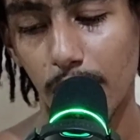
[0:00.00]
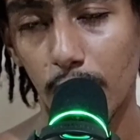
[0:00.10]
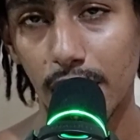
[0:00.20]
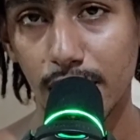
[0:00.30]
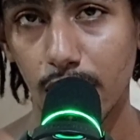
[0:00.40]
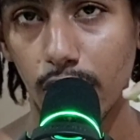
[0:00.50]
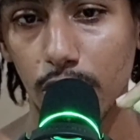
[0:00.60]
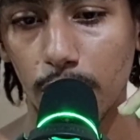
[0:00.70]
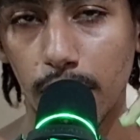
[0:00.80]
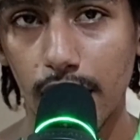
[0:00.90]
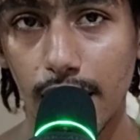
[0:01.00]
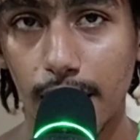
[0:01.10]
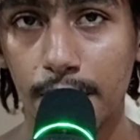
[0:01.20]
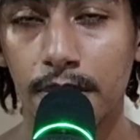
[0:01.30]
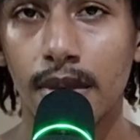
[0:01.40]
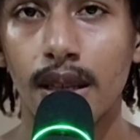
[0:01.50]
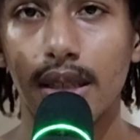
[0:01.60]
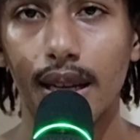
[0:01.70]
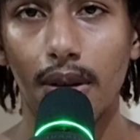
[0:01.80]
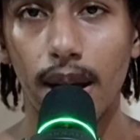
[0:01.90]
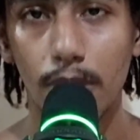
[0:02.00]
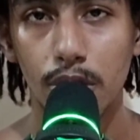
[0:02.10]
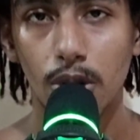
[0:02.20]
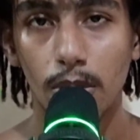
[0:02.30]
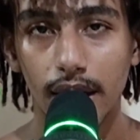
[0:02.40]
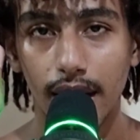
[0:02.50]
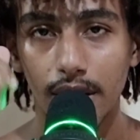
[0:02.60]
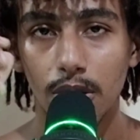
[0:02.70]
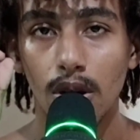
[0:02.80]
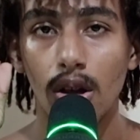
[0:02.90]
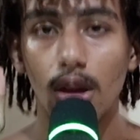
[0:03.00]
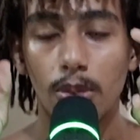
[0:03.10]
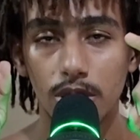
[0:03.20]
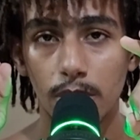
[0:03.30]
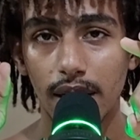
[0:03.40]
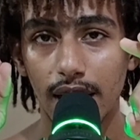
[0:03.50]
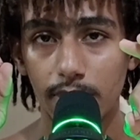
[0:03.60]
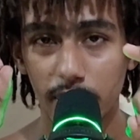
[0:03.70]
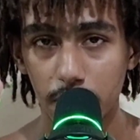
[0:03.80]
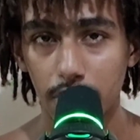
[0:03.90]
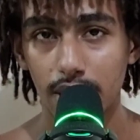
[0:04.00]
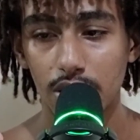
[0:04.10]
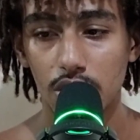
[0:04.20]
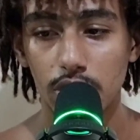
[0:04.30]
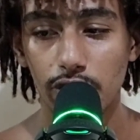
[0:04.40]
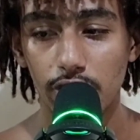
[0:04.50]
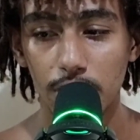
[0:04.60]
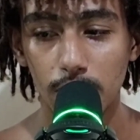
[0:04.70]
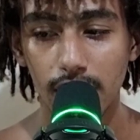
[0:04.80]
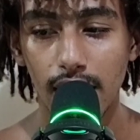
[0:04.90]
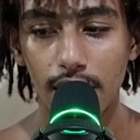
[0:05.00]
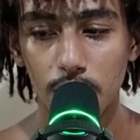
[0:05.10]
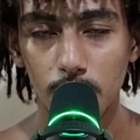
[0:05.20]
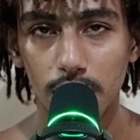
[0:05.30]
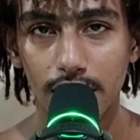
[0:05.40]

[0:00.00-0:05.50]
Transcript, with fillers: Eu moro em Salvador, Bahia. Então é muito complicado. Muito obrigado mesmo por assistir o vídeo. E é isso.